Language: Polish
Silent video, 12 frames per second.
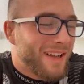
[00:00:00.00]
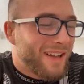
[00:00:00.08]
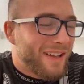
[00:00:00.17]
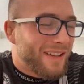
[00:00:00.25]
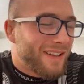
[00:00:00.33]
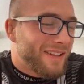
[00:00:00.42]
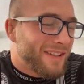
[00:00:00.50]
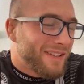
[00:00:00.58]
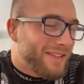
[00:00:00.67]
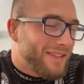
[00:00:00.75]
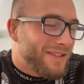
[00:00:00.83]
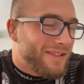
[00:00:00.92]
E,
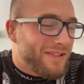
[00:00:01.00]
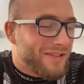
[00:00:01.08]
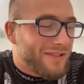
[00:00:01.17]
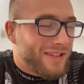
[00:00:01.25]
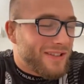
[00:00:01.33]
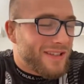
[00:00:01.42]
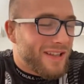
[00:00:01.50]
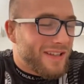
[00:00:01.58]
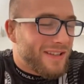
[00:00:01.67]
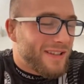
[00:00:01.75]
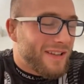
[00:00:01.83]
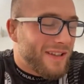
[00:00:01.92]
no niestety.